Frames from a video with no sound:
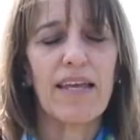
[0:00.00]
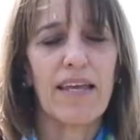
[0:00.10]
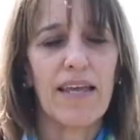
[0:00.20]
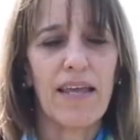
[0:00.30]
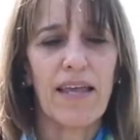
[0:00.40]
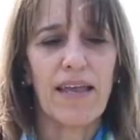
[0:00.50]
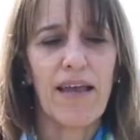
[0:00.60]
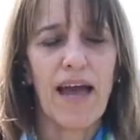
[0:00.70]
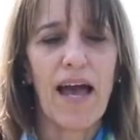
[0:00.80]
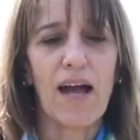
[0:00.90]
eh,
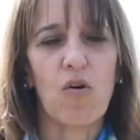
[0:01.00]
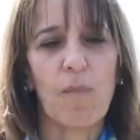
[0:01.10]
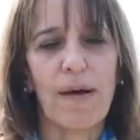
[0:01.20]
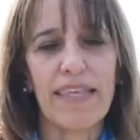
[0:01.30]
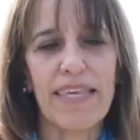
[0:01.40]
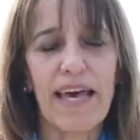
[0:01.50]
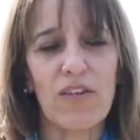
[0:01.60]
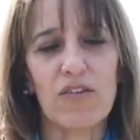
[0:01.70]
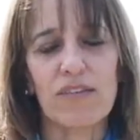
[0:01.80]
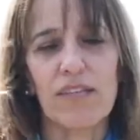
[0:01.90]
ha
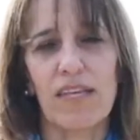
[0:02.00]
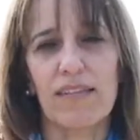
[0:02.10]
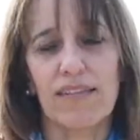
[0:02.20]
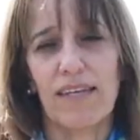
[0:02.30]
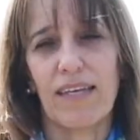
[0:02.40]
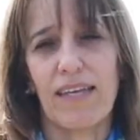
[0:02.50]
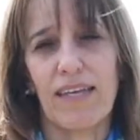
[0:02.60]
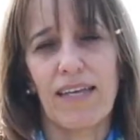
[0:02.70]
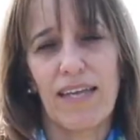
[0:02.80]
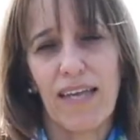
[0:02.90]
acompañado este,
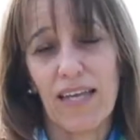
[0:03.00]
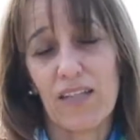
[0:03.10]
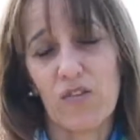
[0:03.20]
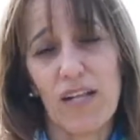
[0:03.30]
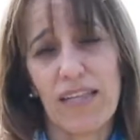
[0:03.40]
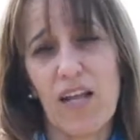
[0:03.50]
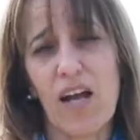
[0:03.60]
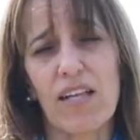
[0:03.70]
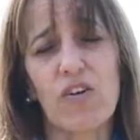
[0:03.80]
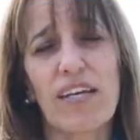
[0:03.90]
esto
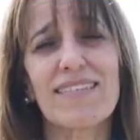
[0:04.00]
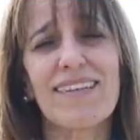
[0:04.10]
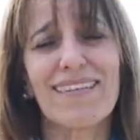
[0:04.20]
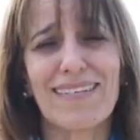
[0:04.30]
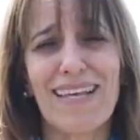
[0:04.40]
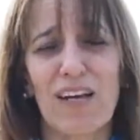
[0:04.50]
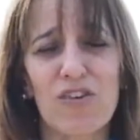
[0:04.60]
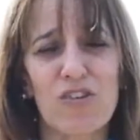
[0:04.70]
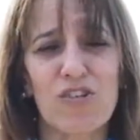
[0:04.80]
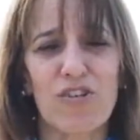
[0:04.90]
a lo que es el
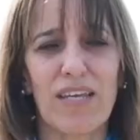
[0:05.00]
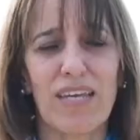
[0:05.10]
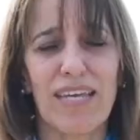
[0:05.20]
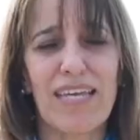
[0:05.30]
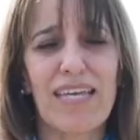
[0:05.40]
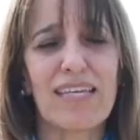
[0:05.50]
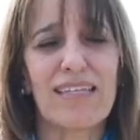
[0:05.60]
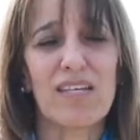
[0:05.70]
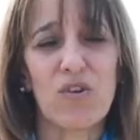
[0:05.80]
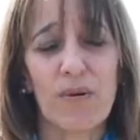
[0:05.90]
desarrollo de,
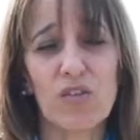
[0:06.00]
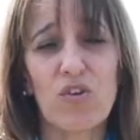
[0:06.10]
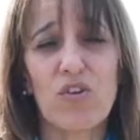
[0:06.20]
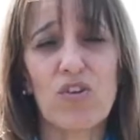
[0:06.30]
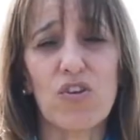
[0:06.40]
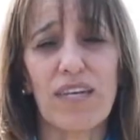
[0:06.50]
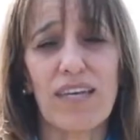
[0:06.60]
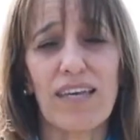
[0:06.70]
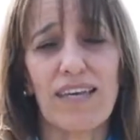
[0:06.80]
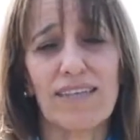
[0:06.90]
sobre todo lo
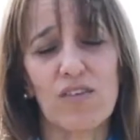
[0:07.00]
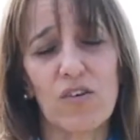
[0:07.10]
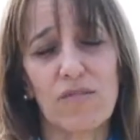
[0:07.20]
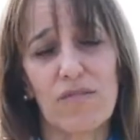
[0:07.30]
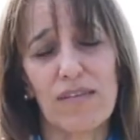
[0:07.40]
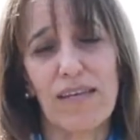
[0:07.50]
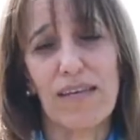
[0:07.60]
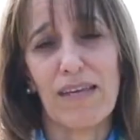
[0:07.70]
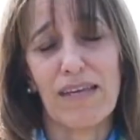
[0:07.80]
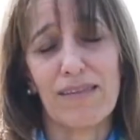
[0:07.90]
que son
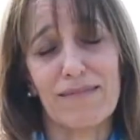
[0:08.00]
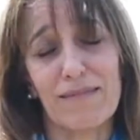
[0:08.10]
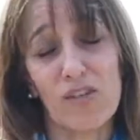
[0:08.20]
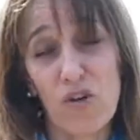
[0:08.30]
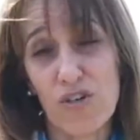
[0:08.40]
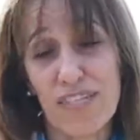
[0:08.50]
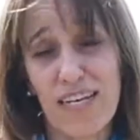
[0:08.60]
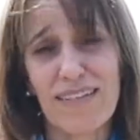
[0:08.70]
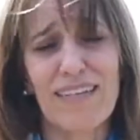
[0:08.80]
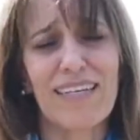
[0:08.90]
eh,
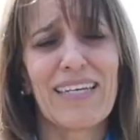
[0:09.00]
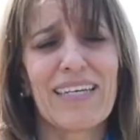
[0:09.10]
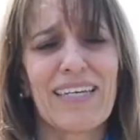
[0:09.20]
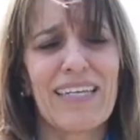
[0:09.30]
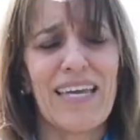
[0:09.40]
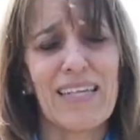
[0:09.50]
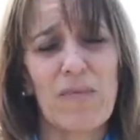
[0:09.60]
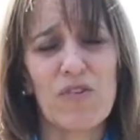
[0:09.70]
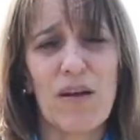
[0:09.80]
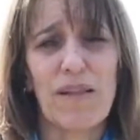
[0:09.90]
rollas y
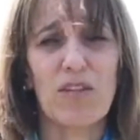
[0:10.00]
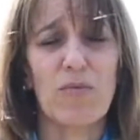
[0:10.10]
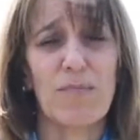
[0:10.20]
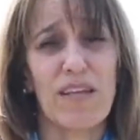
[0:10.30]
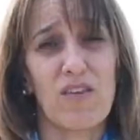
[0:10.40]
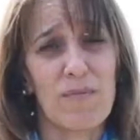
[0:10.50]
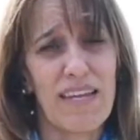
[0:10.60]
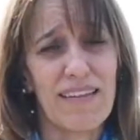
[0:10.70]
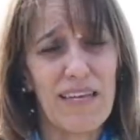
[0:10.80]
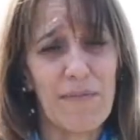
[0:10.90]
estamos hablando
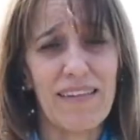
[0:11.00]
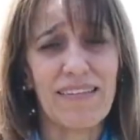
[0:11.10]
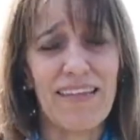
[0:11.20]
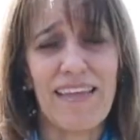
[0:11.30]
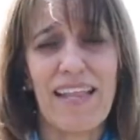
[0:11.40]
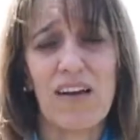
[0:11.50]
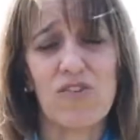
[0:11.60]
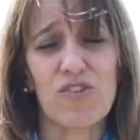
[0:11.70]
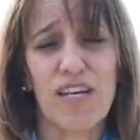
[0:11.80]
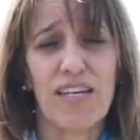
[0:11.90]
predominantemente de la
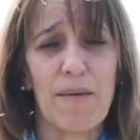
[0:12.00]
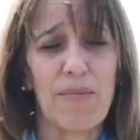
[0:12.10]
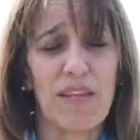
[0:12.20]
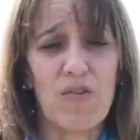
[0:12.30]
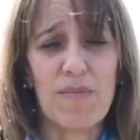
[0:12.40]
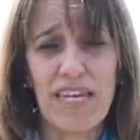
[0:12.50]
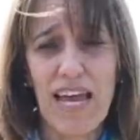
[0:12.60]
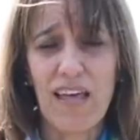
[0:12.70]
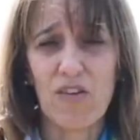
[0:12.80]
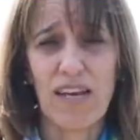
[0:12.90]
roya que ha
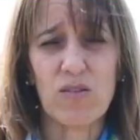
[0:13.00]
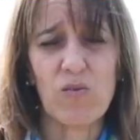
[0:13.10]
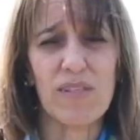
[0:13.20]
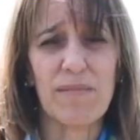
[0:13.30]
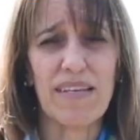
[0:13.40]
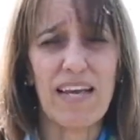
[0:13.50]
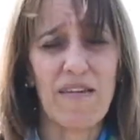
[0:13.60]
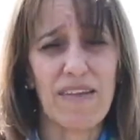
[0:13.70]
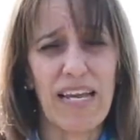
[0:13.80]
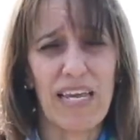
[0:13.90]
predominado en las últimas
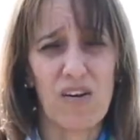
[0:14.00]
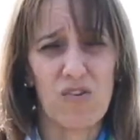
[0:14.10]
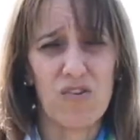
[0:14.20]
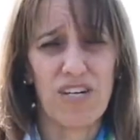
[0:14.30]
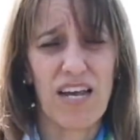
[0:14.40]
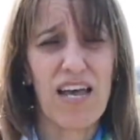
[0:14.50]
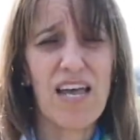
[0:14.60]
afras que es roya